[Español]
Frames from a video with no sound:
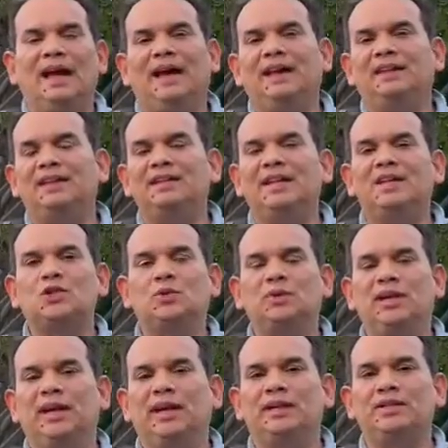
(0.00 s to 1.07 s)
Agentes de la
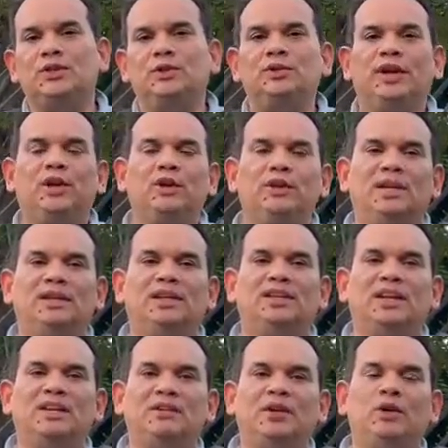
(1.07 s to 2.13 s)
Subdelegación Regional de
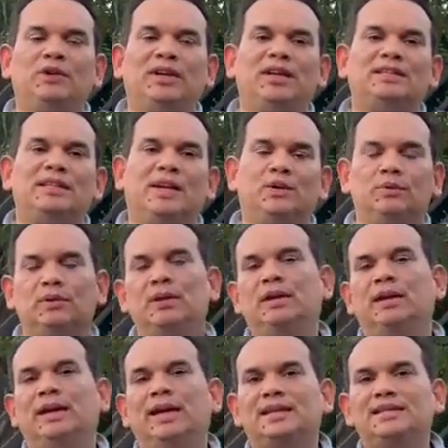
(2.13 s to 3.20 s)
Tres Ríos realizaron
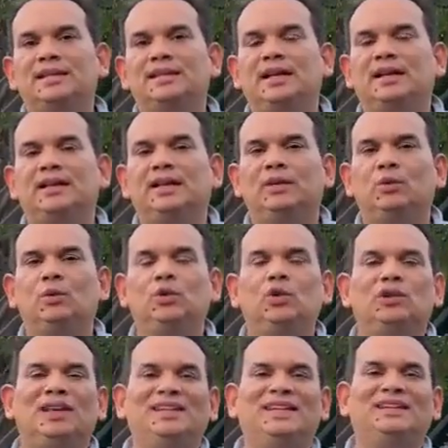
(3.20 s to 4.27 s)
esta tarde un
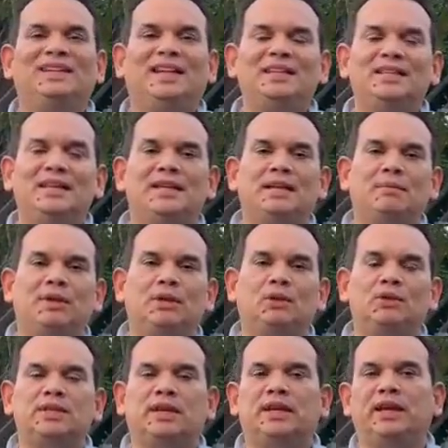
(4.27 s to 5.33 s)
total de tres
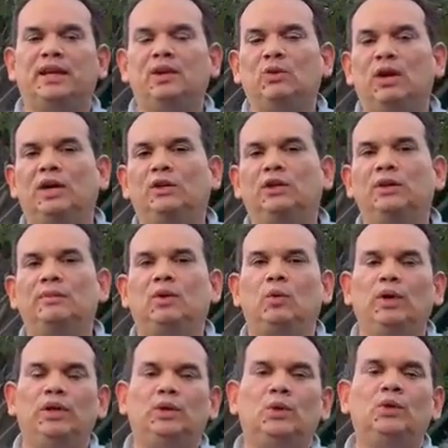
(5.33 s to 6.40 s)
allanamientos aquí en el lugar donde me
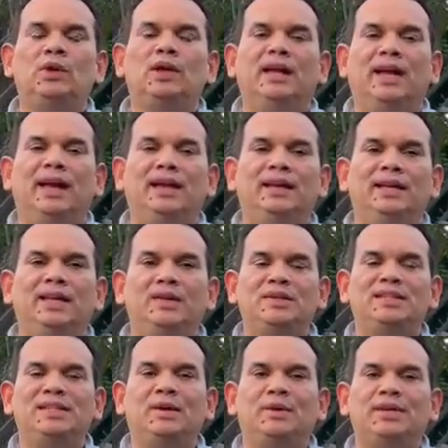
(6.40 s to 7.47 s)
encuentro,
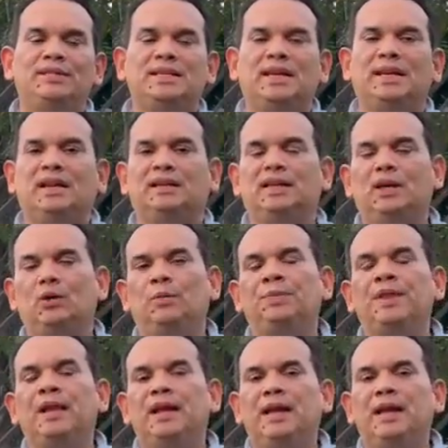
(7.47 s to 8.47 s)
en la Vista de Cartago.